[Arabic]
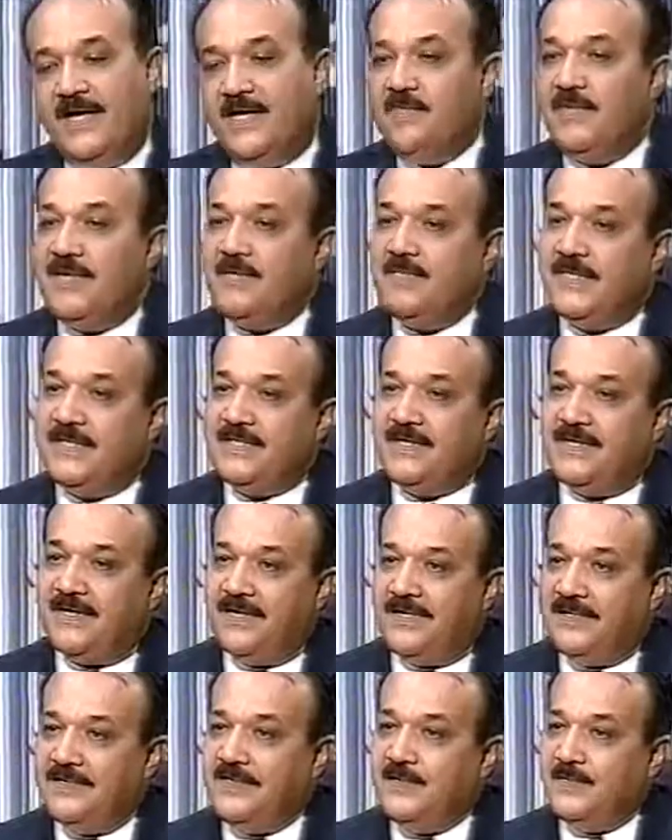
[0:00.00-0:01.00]

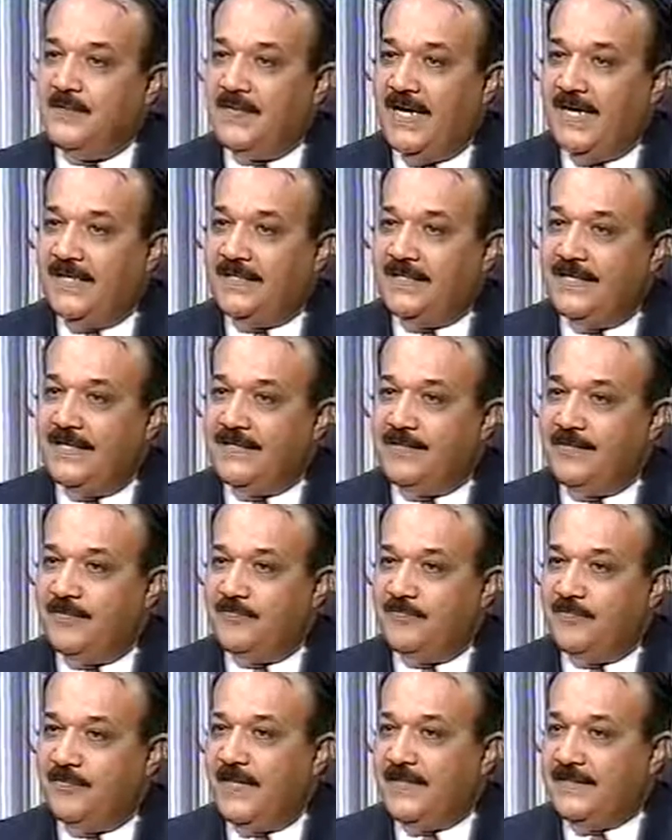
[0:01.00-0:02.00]
بالتقاليد والعادات
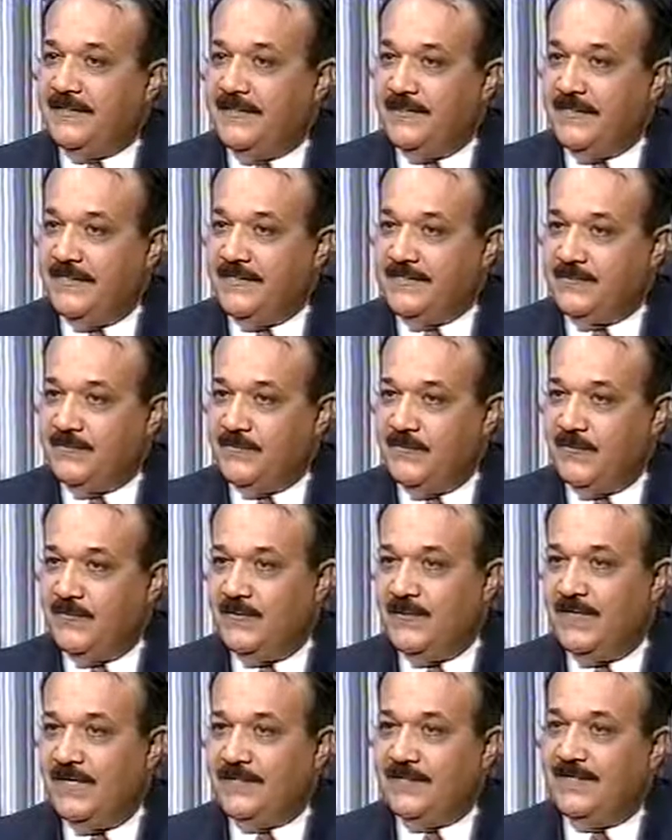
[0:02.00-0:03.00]
في بعض الناس
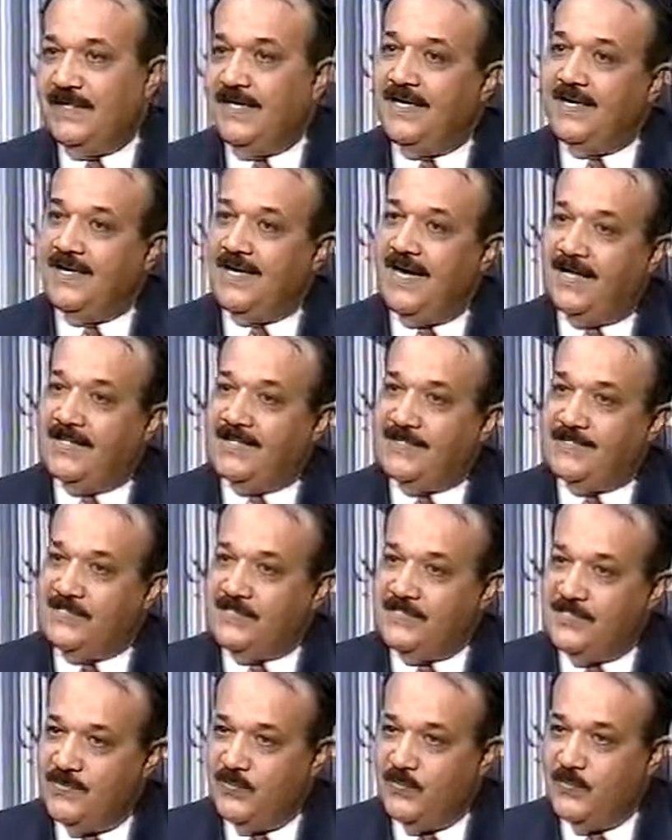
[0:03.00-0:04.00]
ويقول لك ده يعني
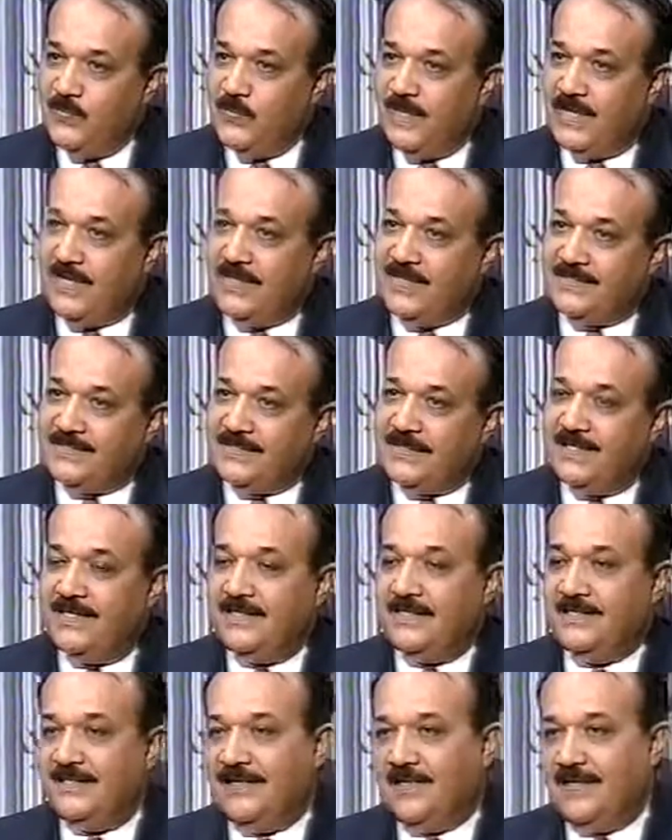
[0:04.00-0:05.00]
نسيبه
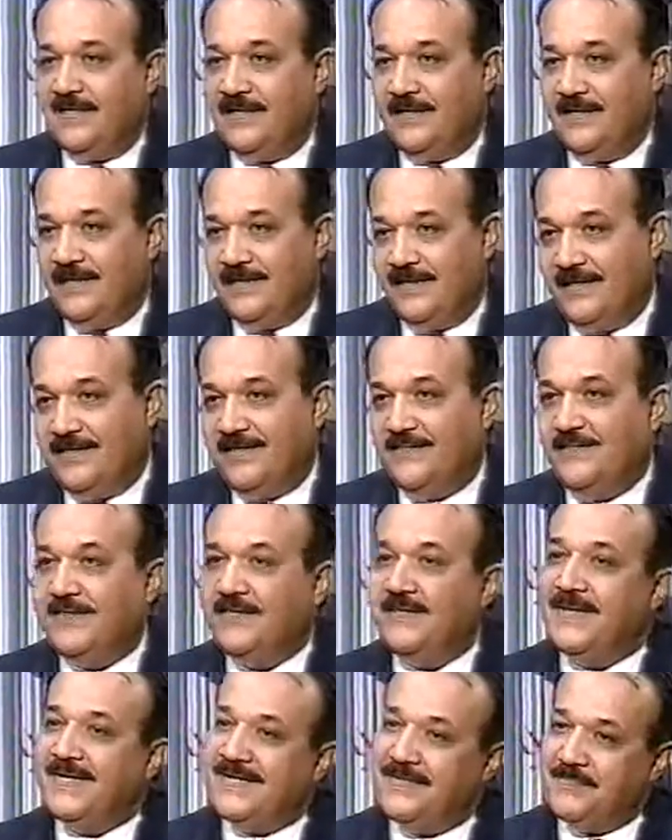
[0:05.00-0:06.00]
علشان ده بركه
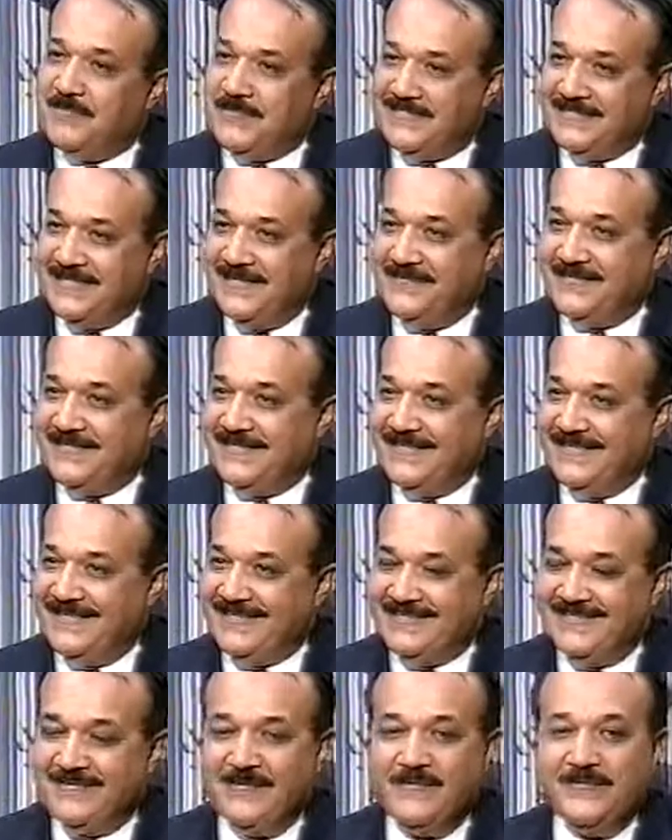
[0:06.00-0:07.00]
اه بالظبط كده
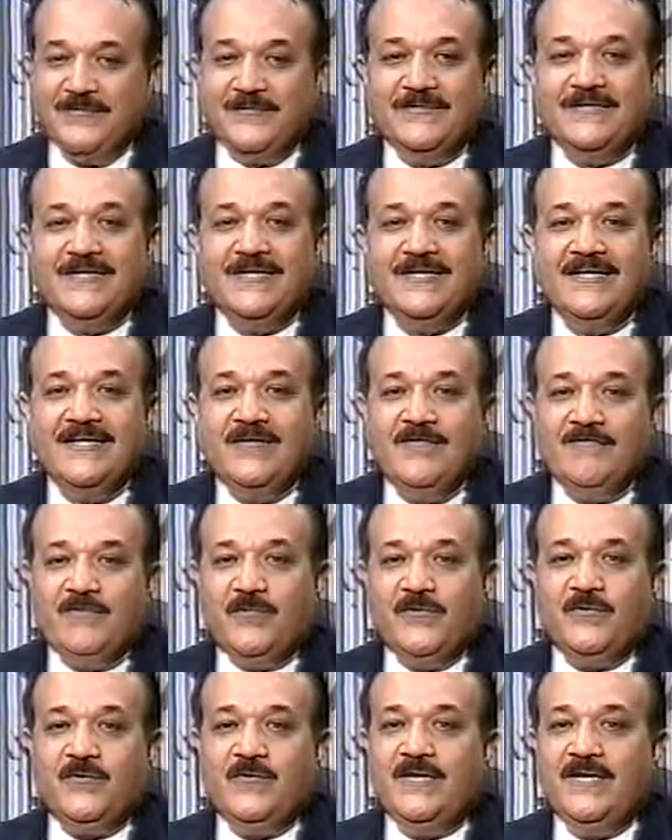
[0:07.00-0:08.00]
زي موجود
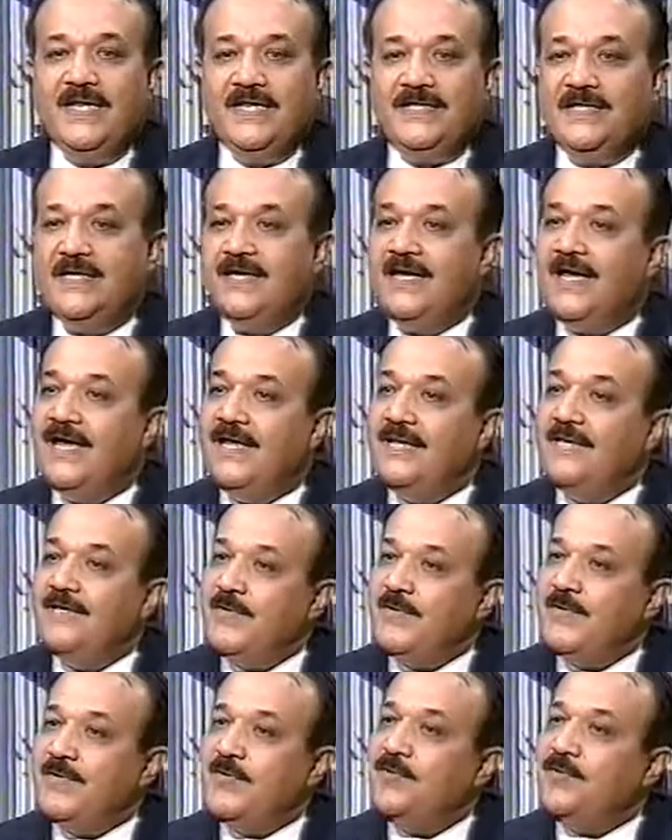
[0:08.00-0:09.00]
فبتكون النتيجه ان
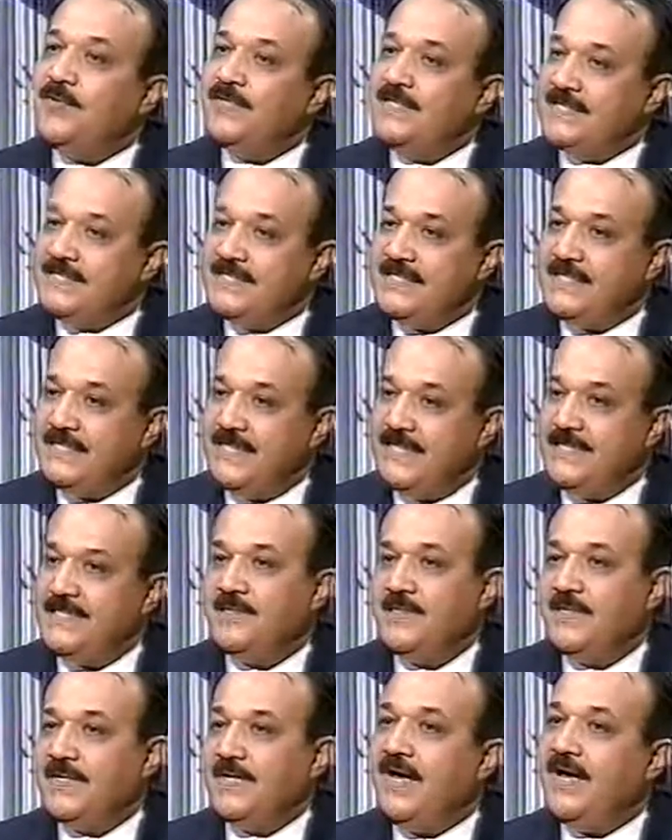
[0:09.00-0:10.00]
بيعوق كثير جدا
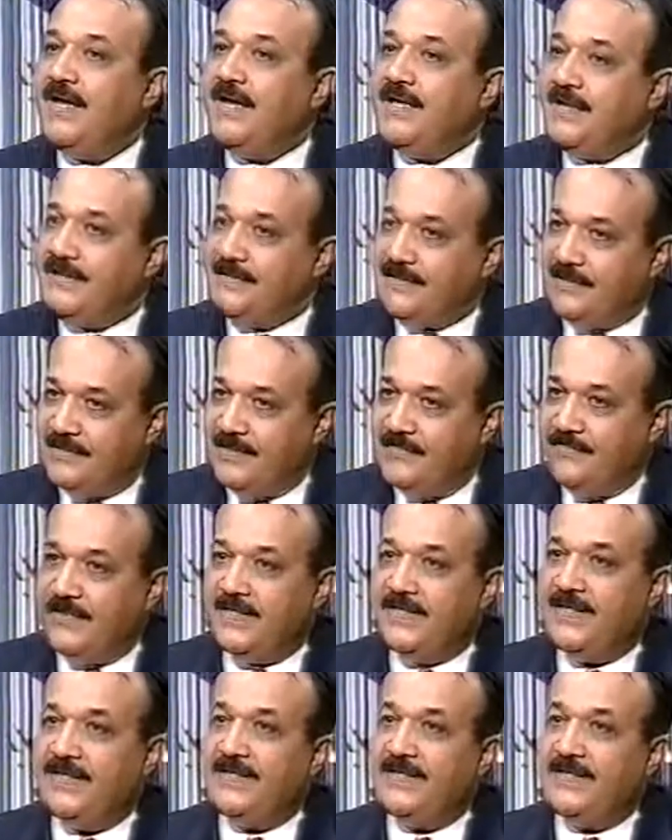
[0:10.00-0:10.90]
من حركه الطفل ده طبعا اكيد اداء الايد